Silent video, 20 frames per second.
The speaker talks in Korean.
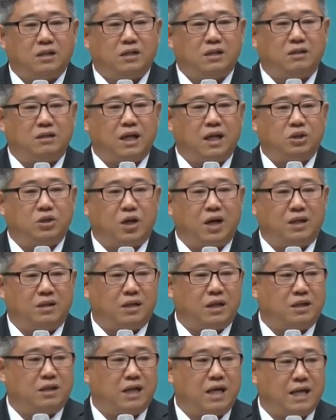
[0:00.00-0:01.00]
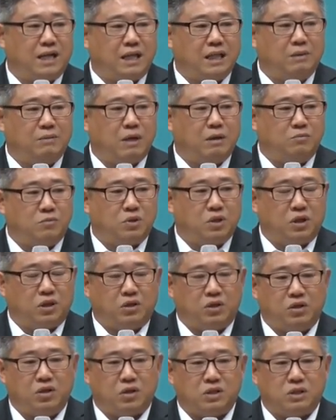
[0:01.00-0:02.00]
그때 저한테는 하나님의
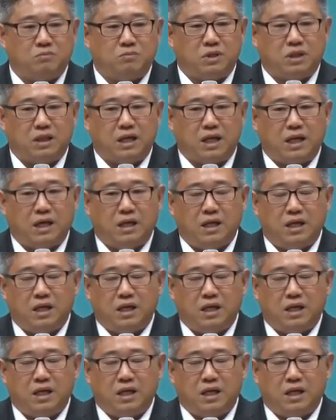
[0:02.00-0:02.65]
음성이 들렸습니다.